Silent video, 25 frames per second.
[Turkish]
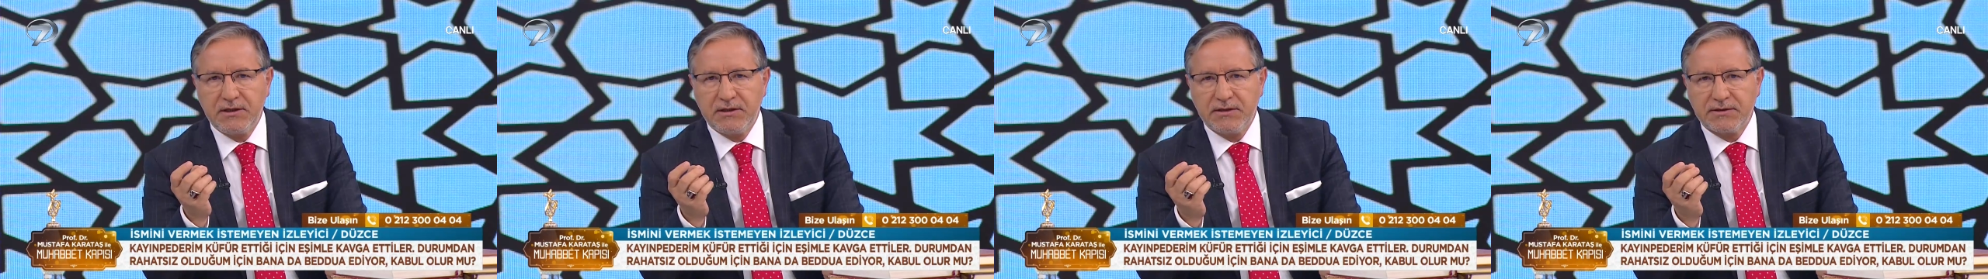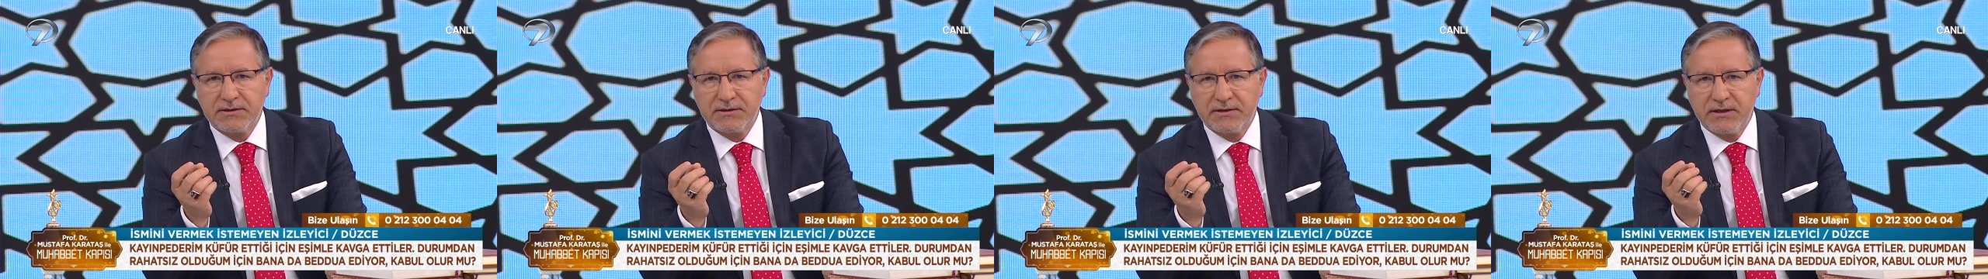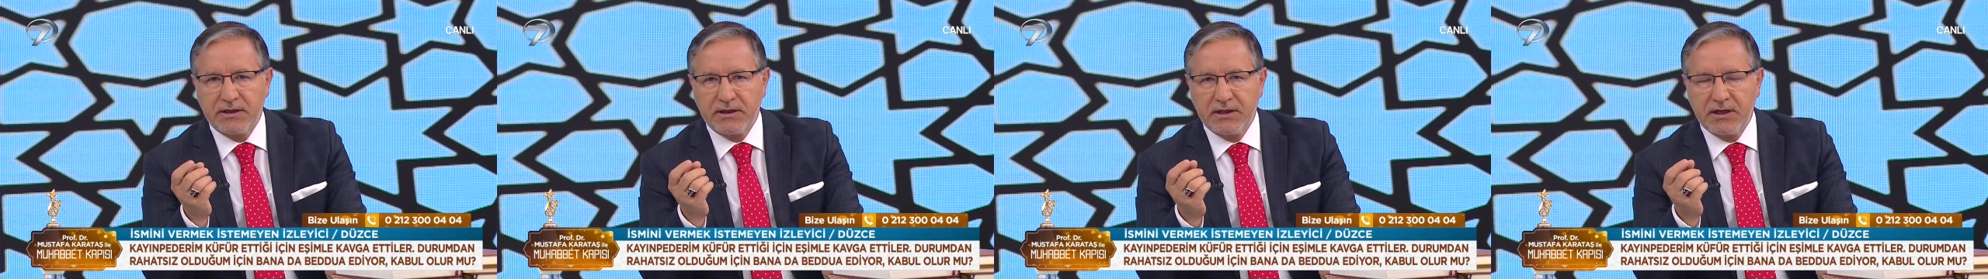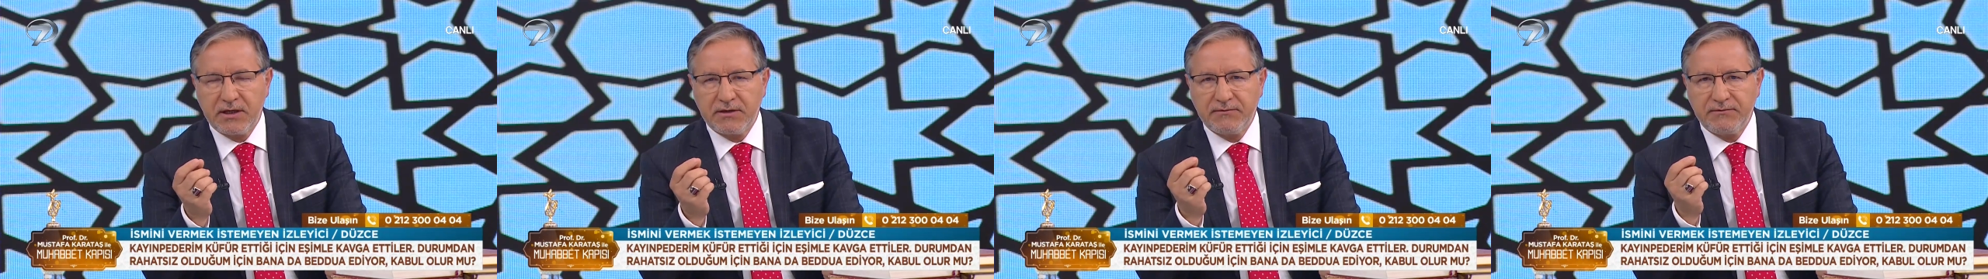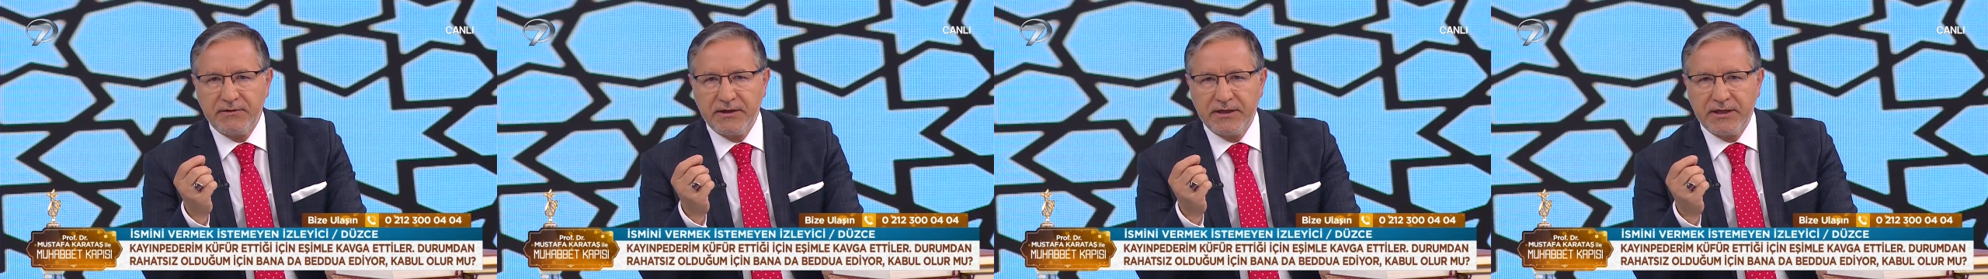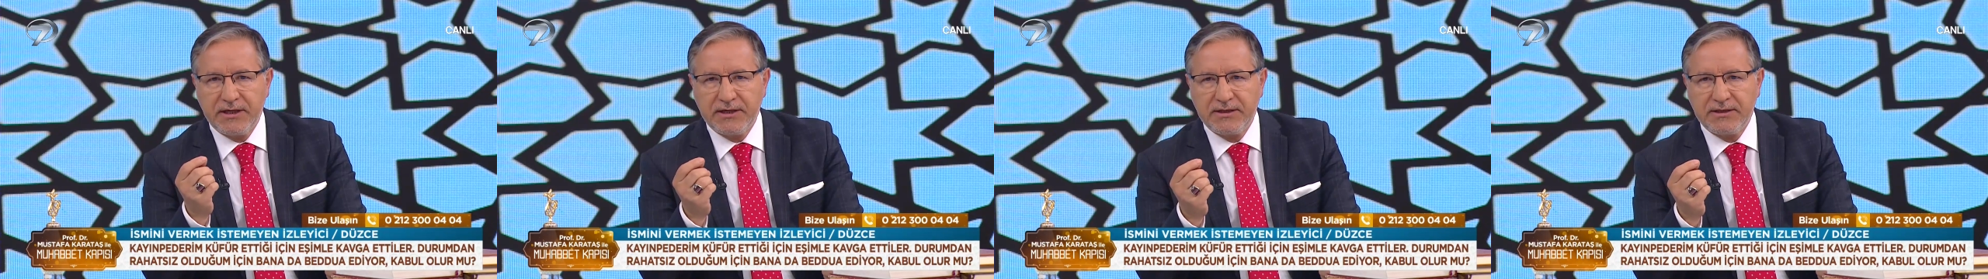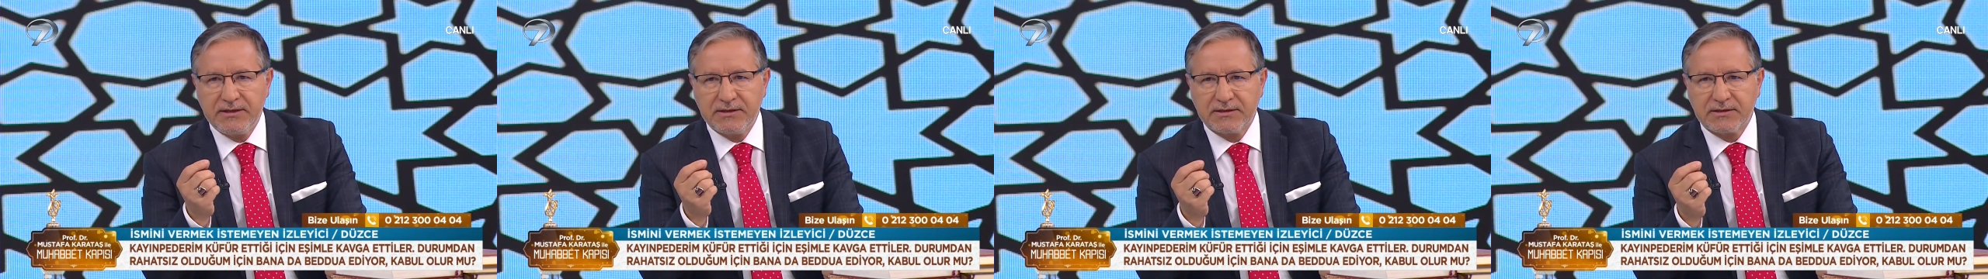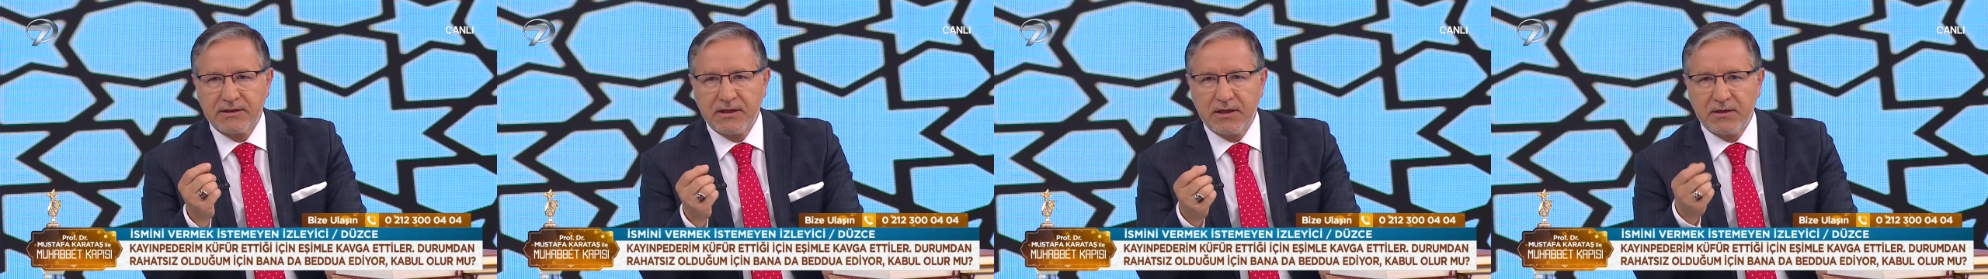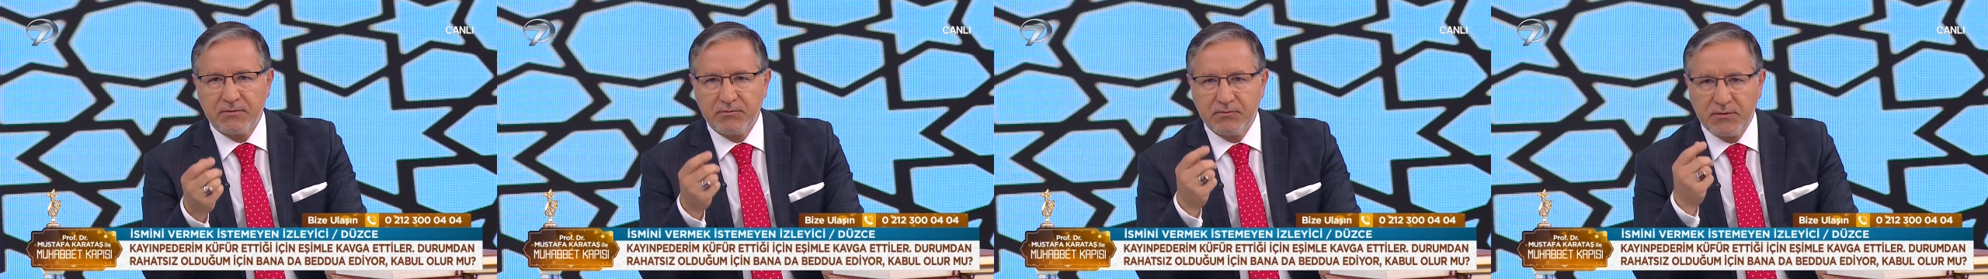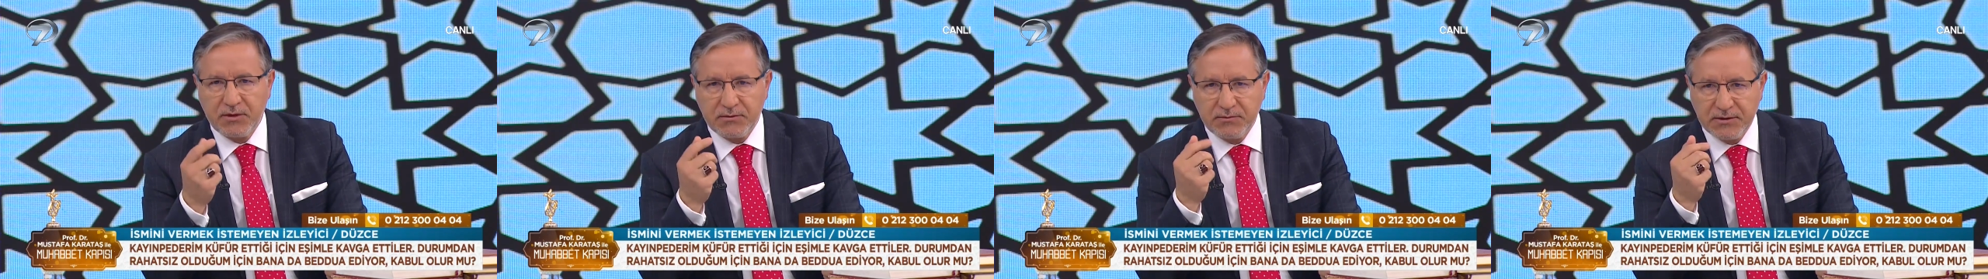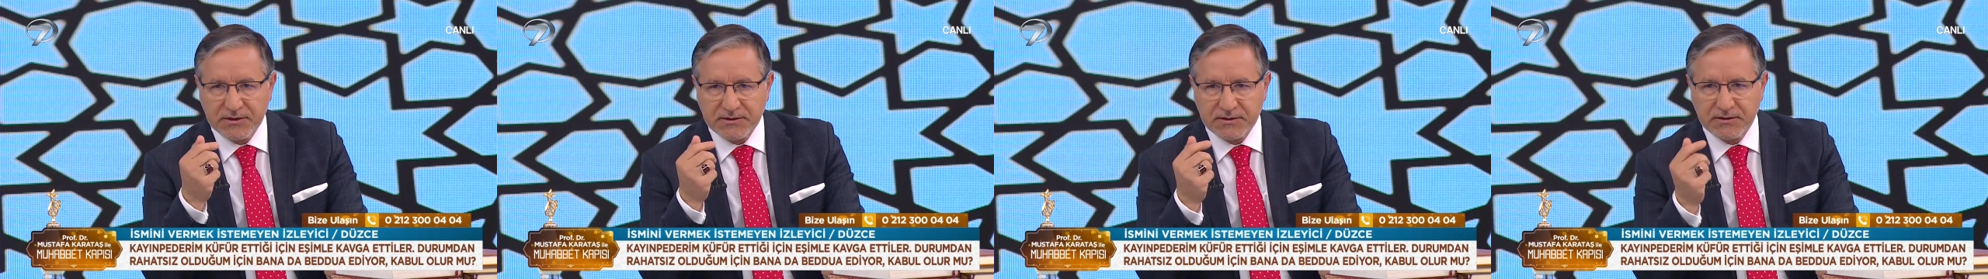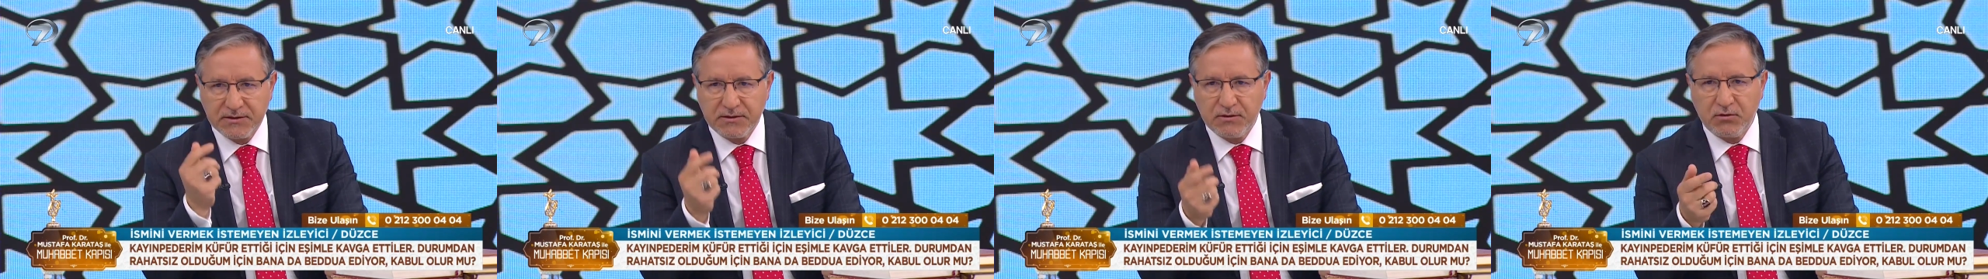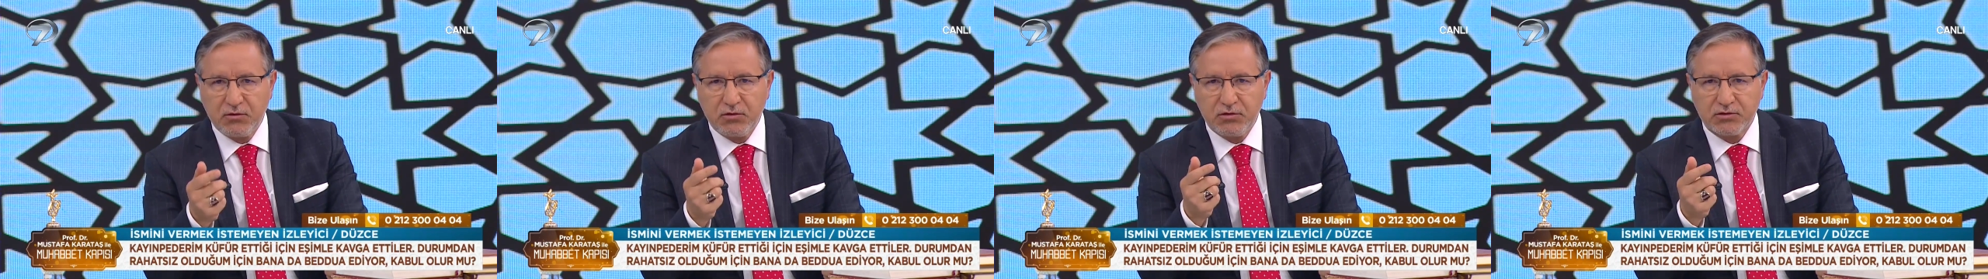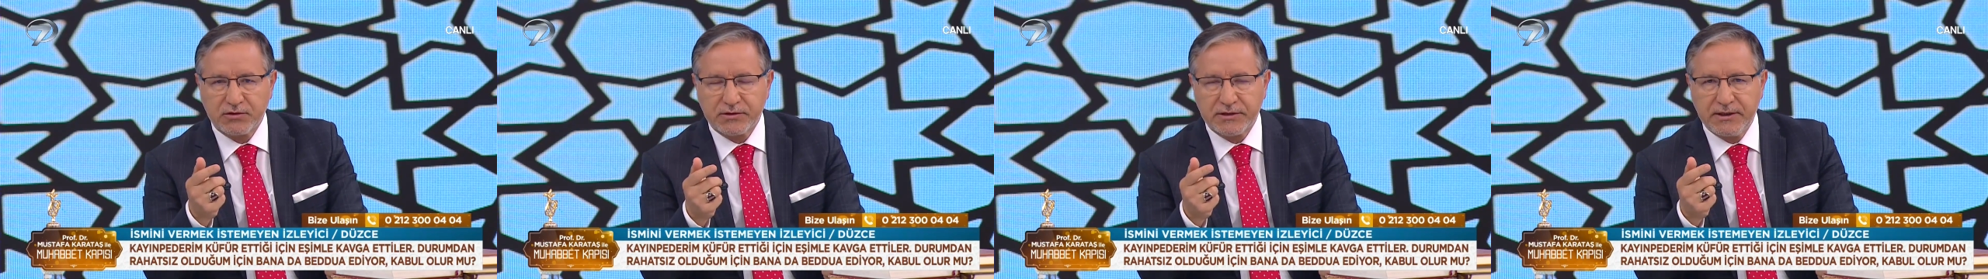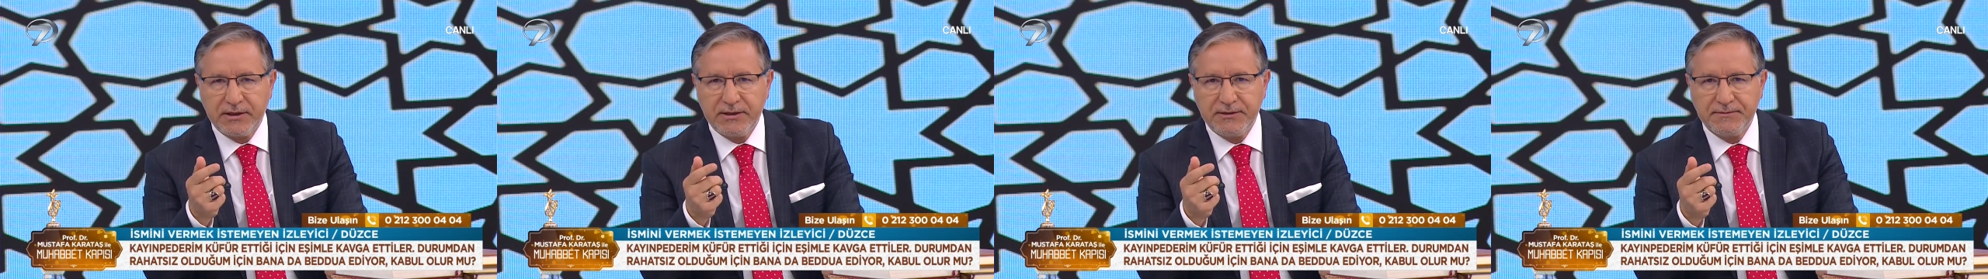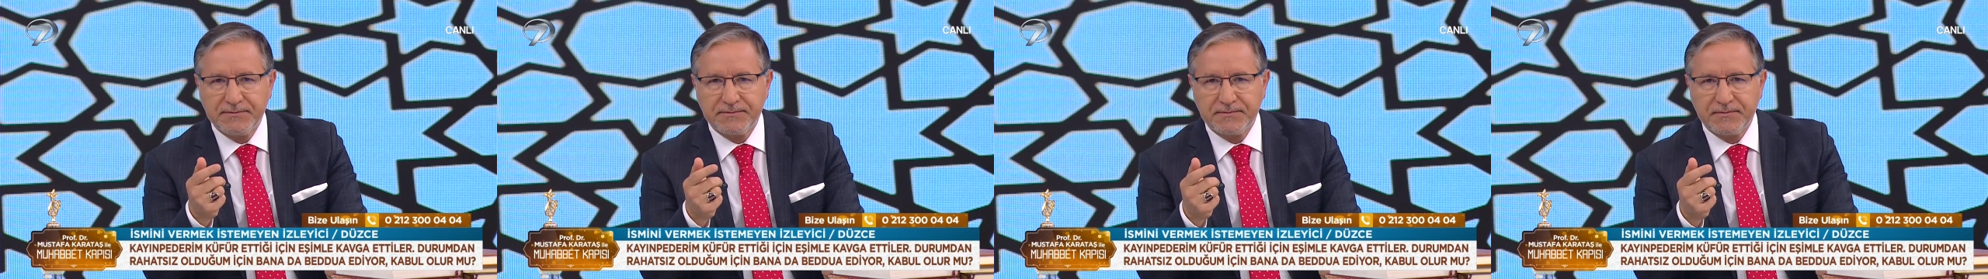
zarar veren insan babası da olsa